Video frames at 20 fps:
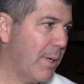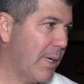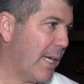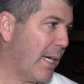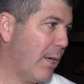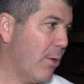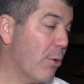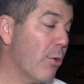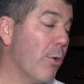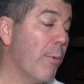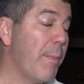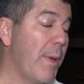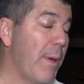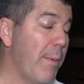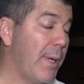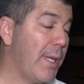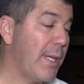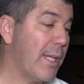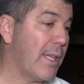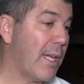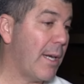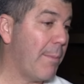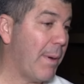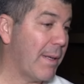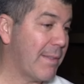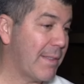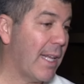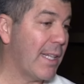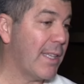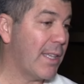creo, 2023
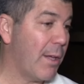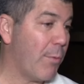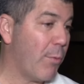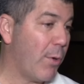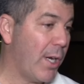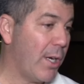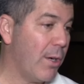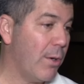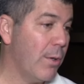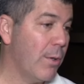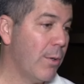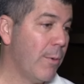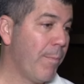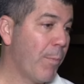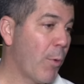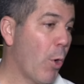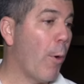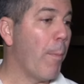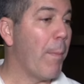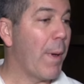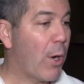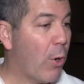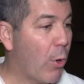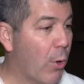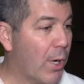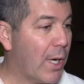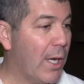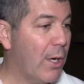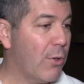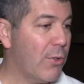bastante bueno o
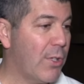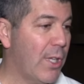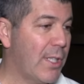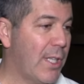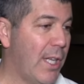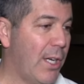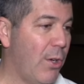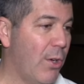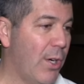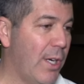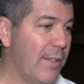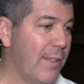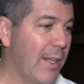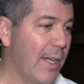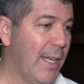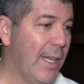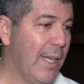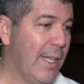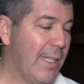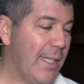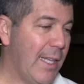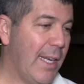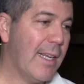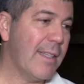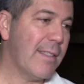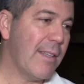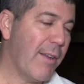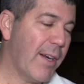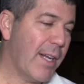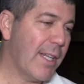mejor que los anteriores, tiene que
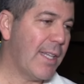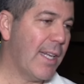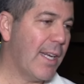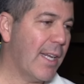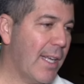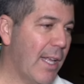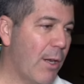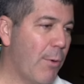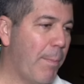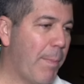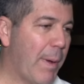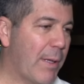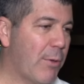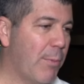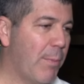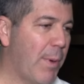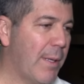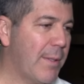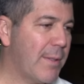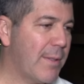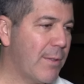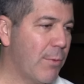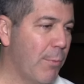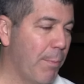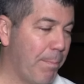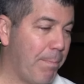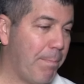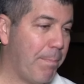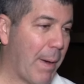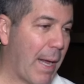saber que tiene que dar un paso más,
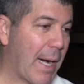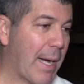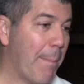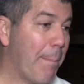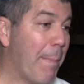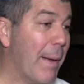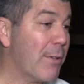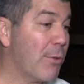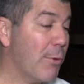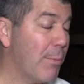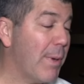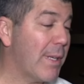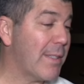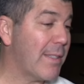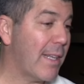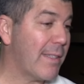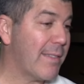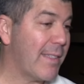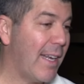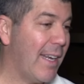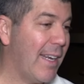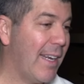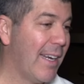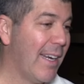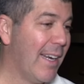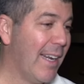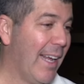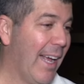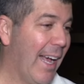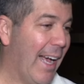un par de pasos más hacia el,
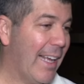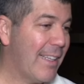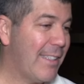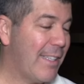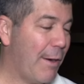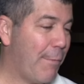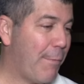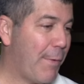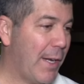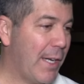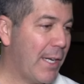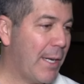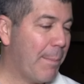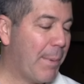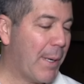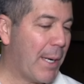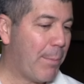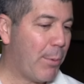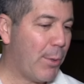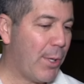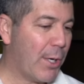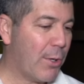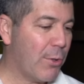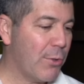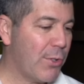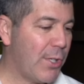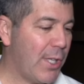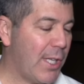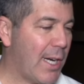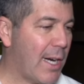hacia el frente para poder
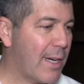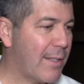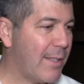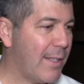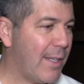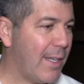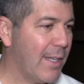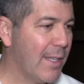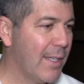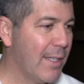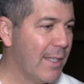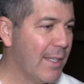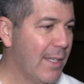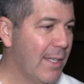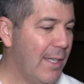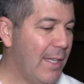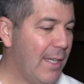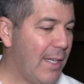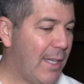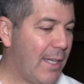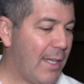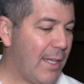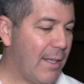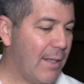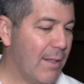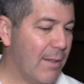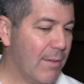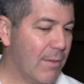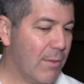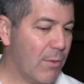considerarse
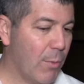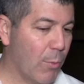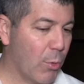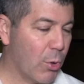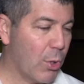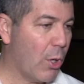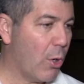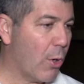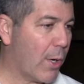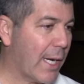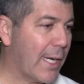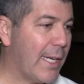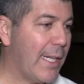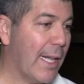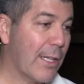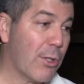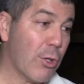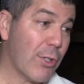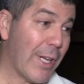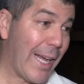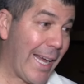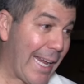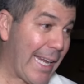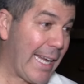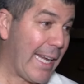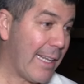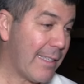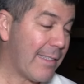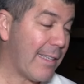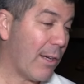eh, como uno de los candidatos
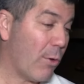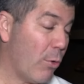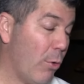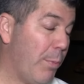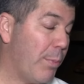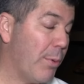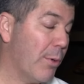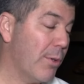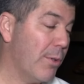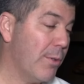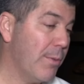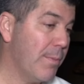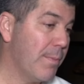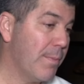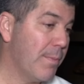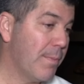en ese grupo, ¿no?